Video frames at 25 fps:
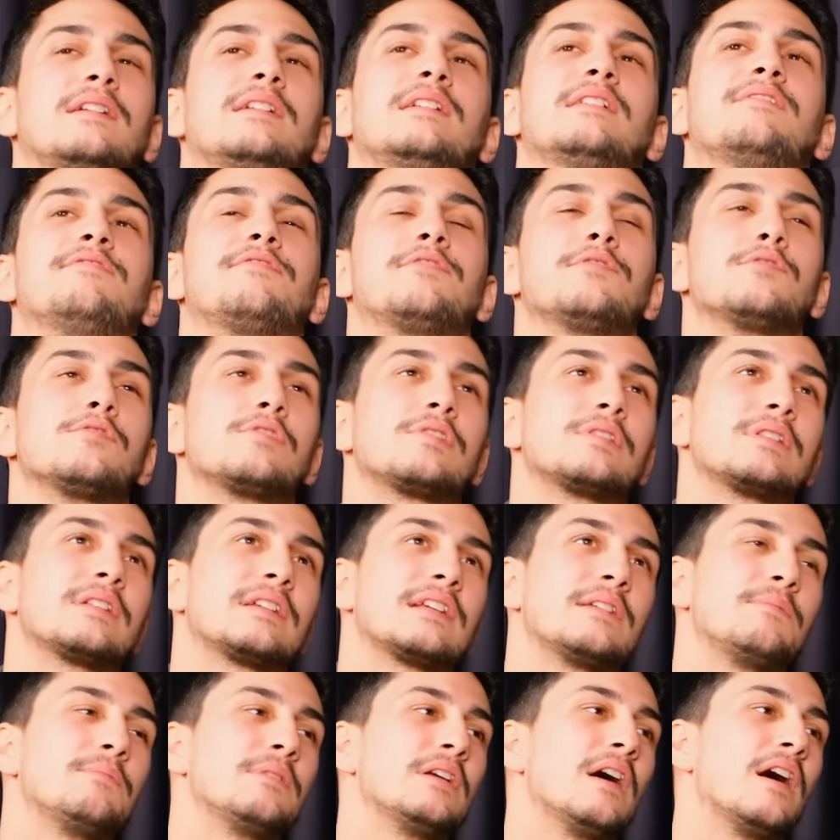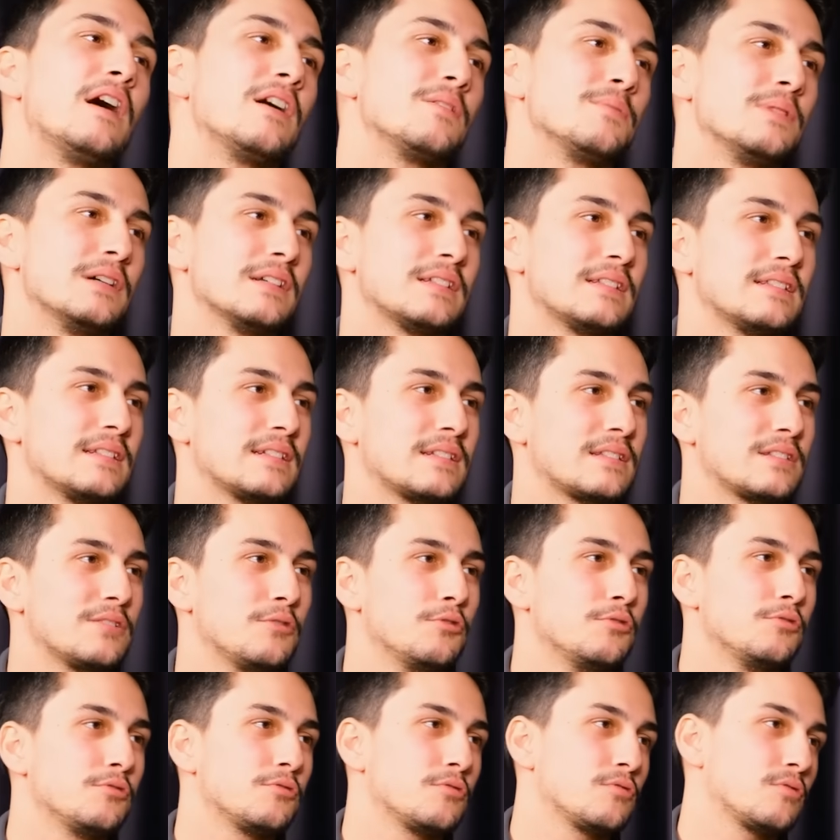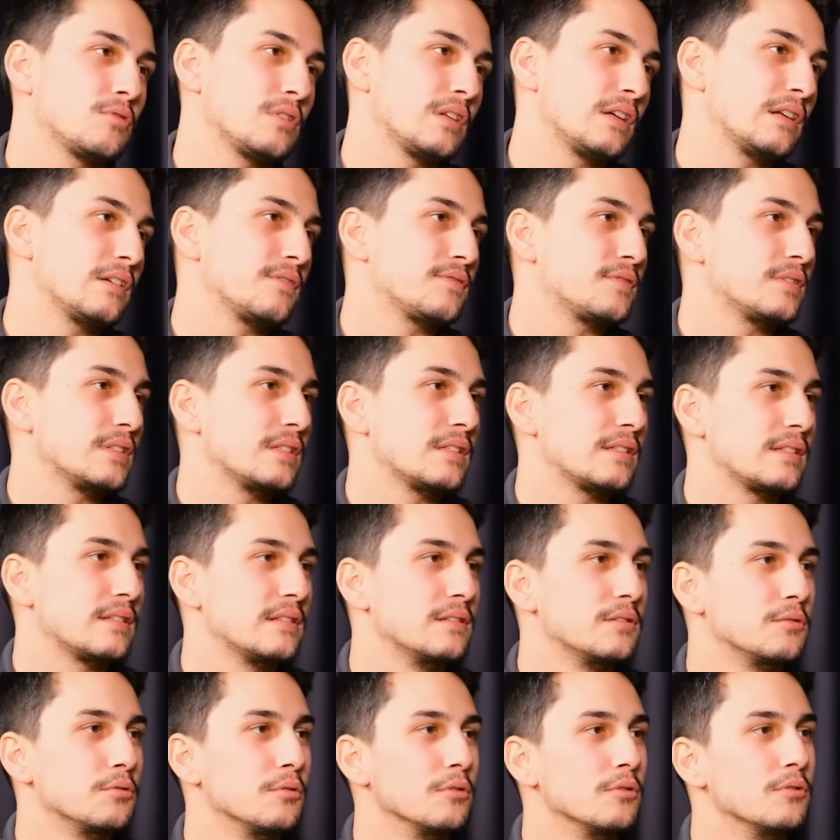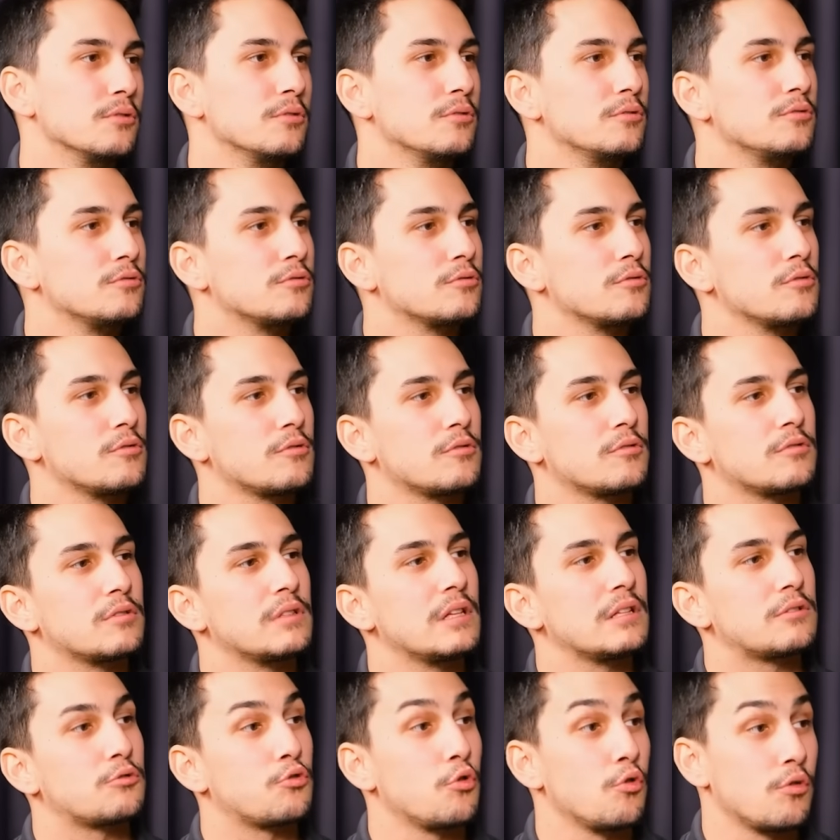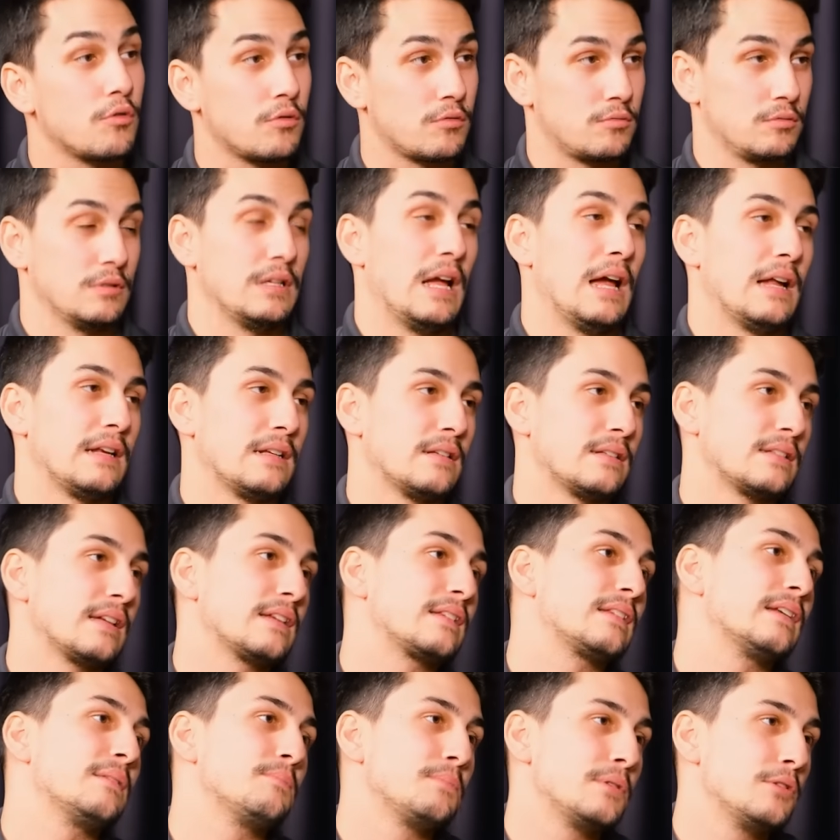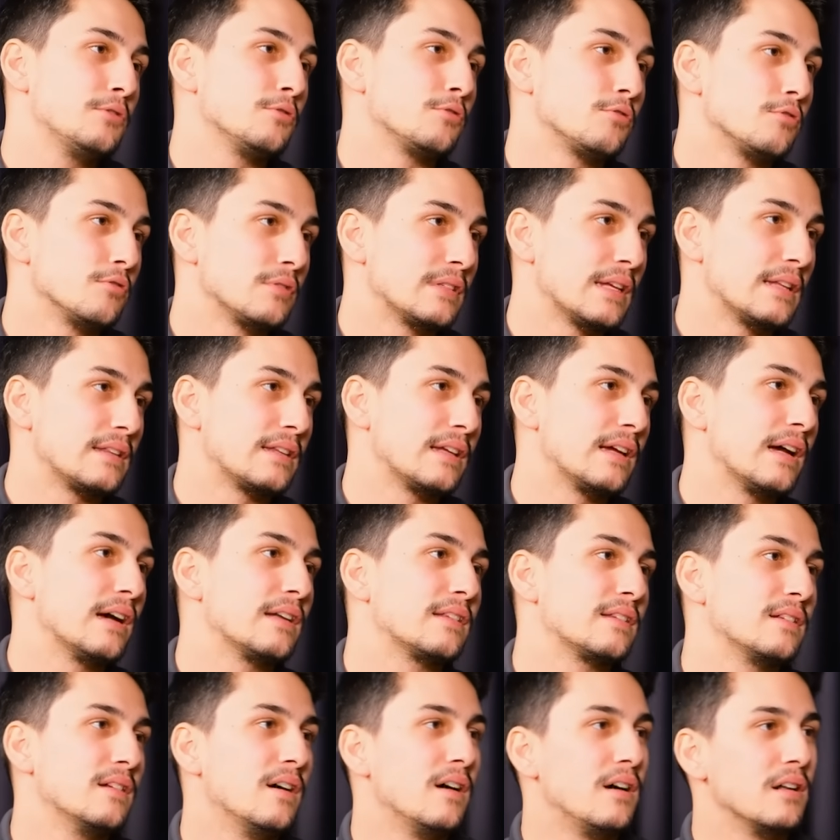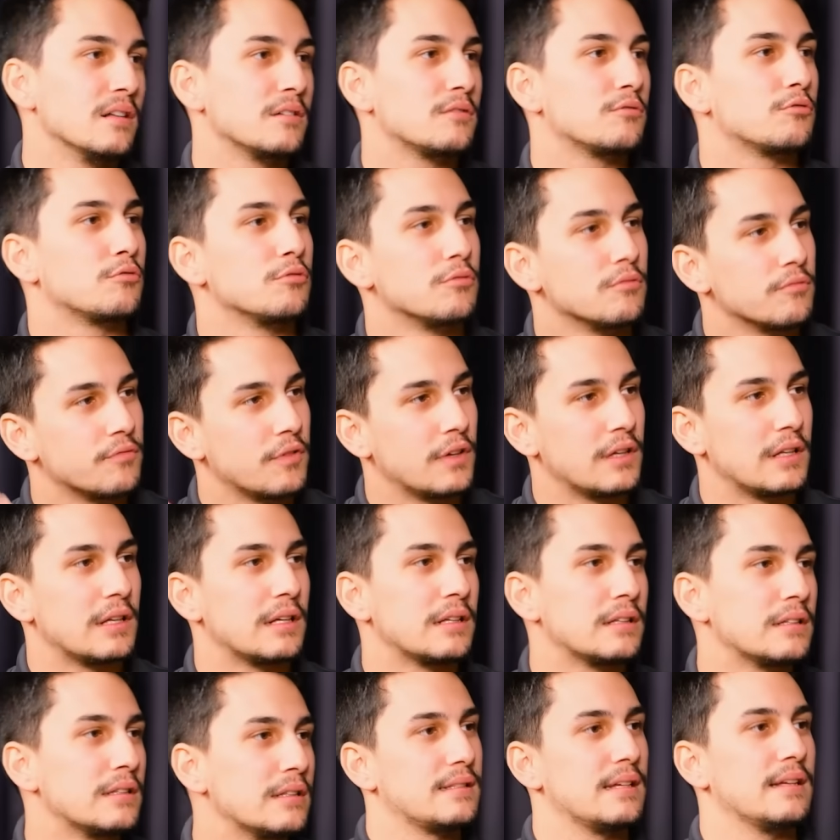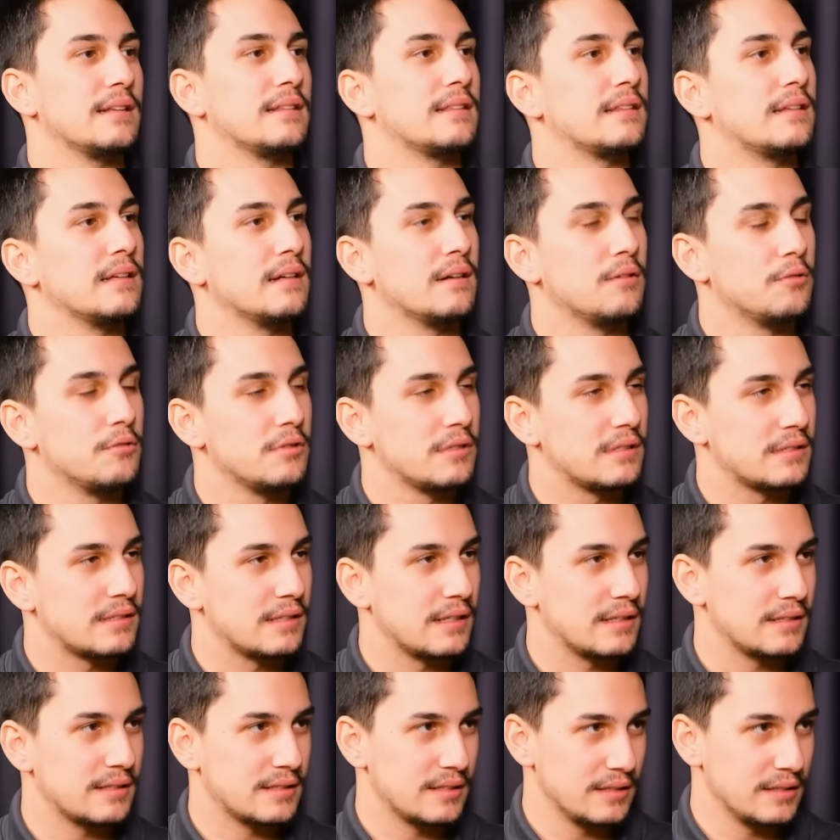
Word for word: E, influencer kimliği ağır bastıkça oyunculuk tarafında sıkıntı oluyor. Oyunculukla çok yani zaten biliyorsun set hayatını 6 gün falan sette 12 saat